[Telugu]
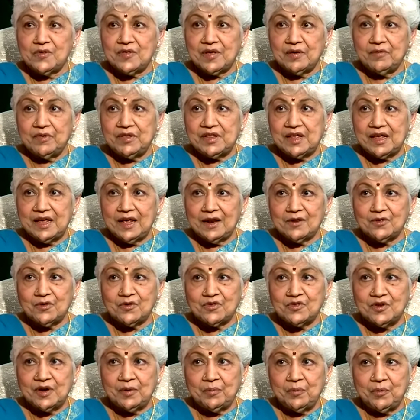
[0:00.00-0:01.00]
అవి చేయాల్సి
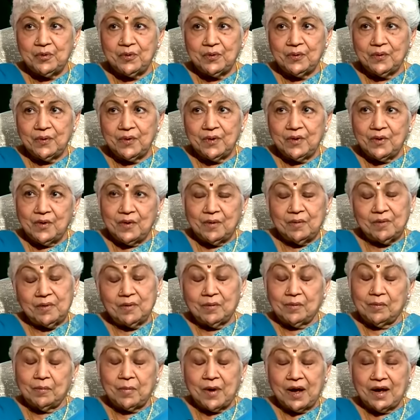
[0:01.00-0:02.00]
వచ్చినప్పుడు
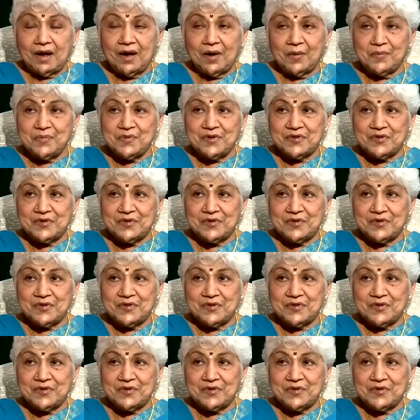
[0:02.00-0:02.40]
బాగా అబ్జర్వ్